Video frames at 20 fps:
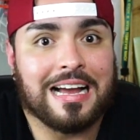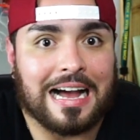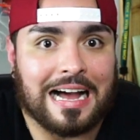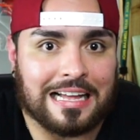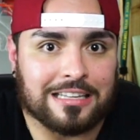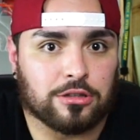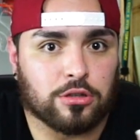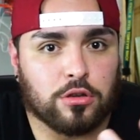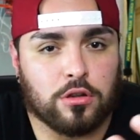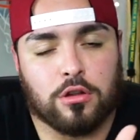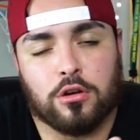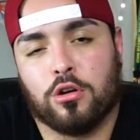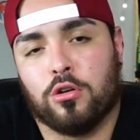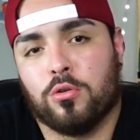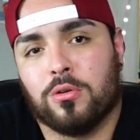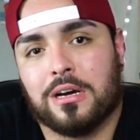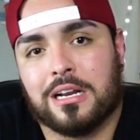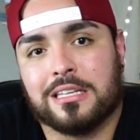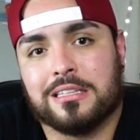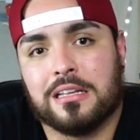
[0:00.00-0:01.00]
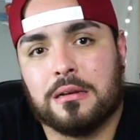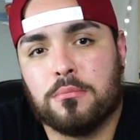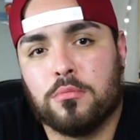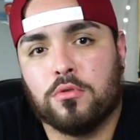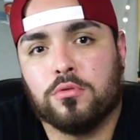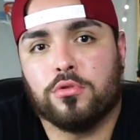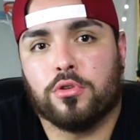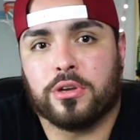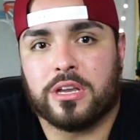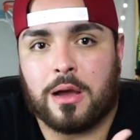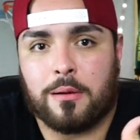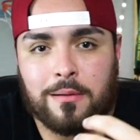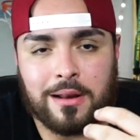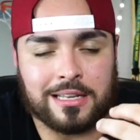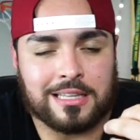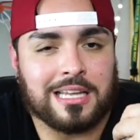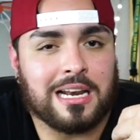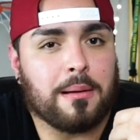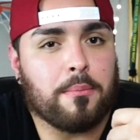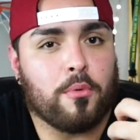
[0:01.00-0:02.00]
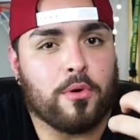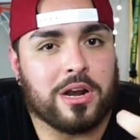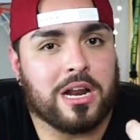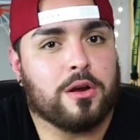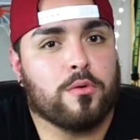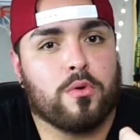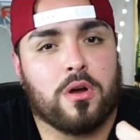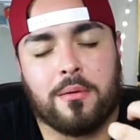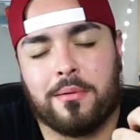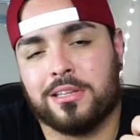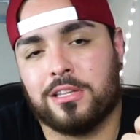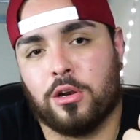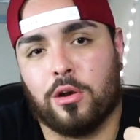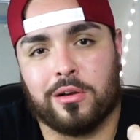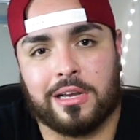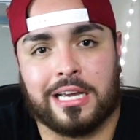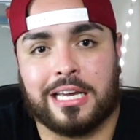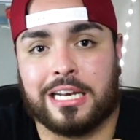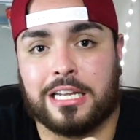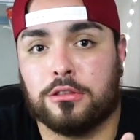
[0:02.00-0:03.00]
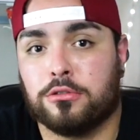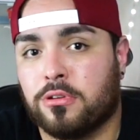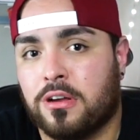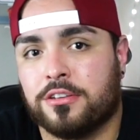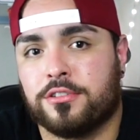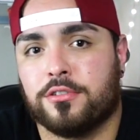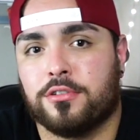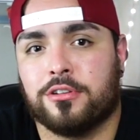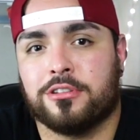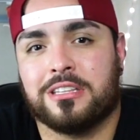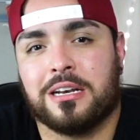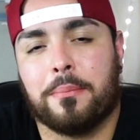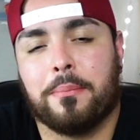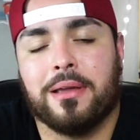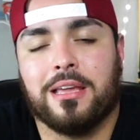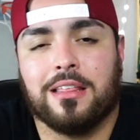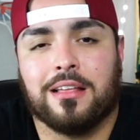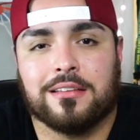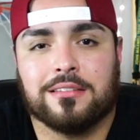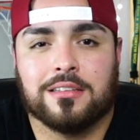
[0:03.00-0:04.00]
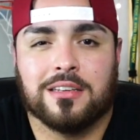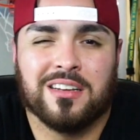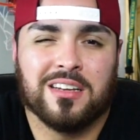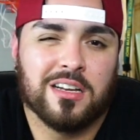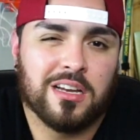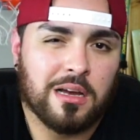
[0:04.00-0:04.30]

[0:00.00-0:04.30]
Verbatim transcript: a todos los lugares del mundo y hablar de las buenas nuevas de lo que Cristo ha hecho en nuestras vidas,